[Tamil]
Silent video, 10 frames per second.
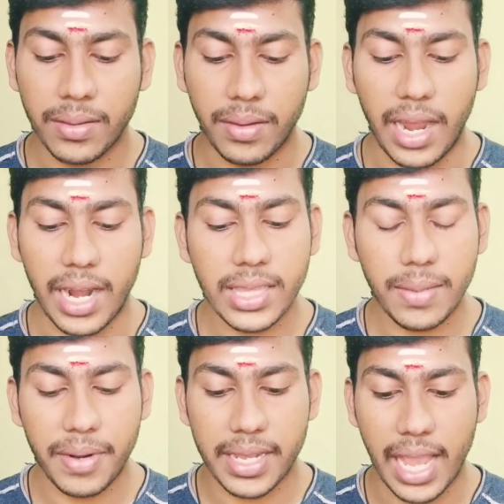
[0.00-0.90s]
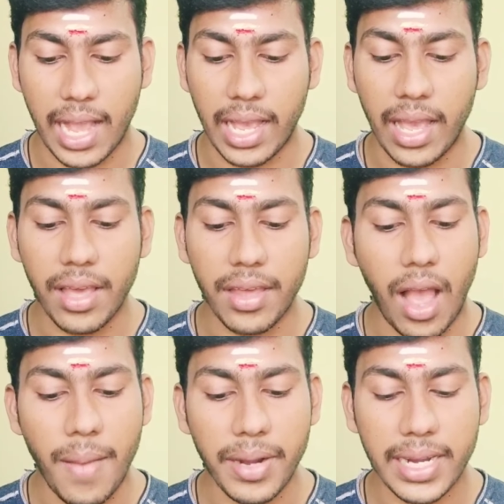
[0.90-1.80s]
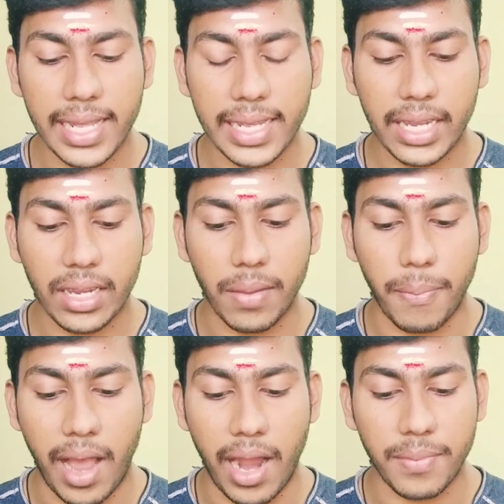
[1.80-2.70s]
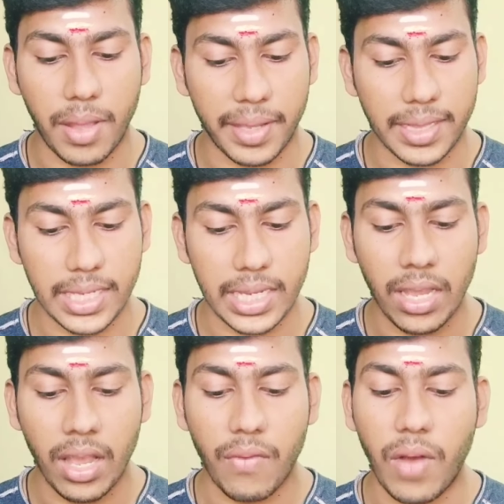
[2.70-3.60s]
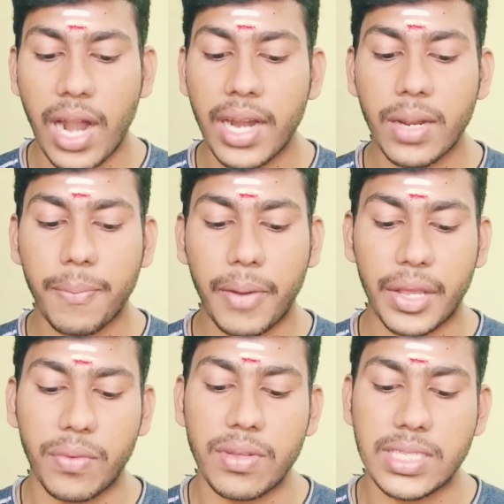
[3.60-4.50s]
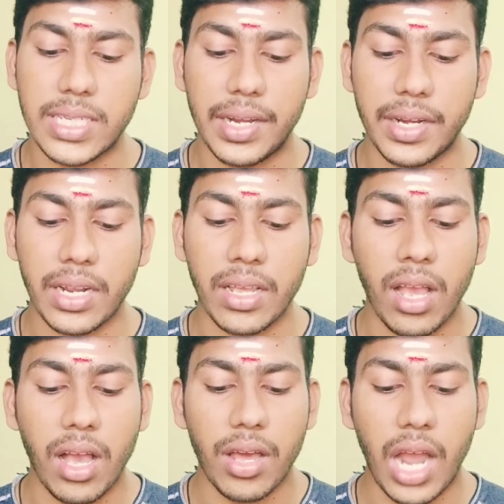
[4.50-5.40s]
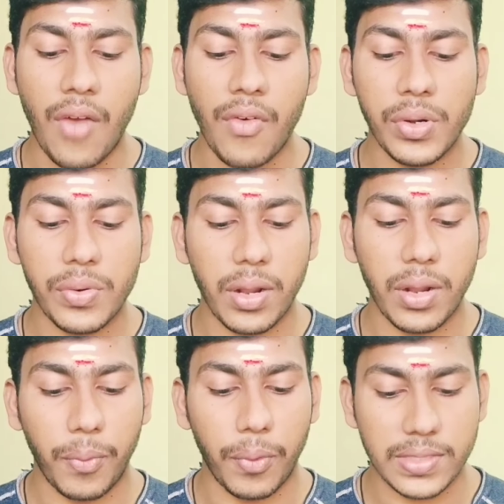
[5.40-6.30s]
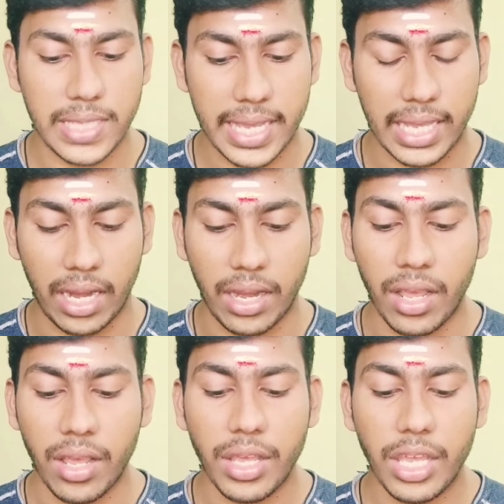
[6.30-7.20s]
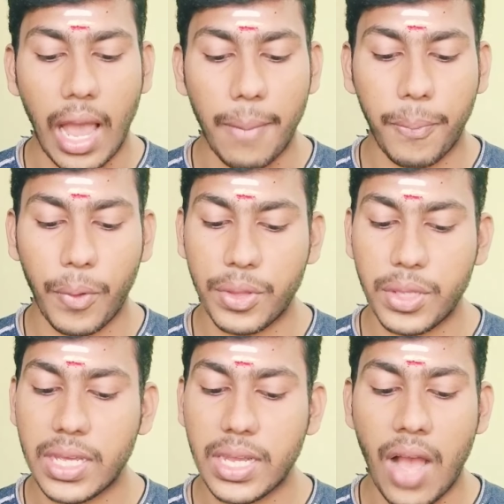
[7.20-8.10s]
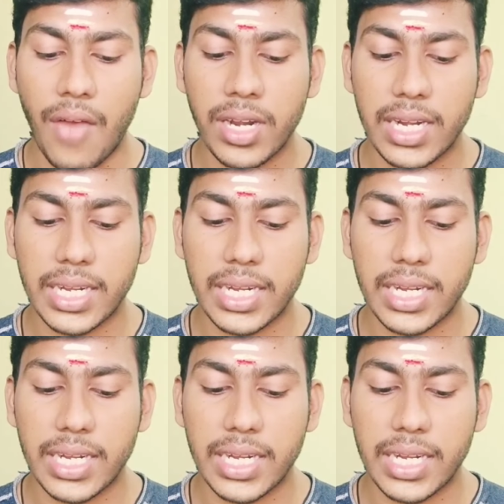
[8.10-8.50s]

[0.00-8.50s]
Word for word: அடுத்தபடியாக ராமன் இலங்கைக்கு பாலம் அமைத்து வானரப்படையுடன் சென்று ராவணனுடன் போர் செய்கிறான் அப்போது ராவணனின்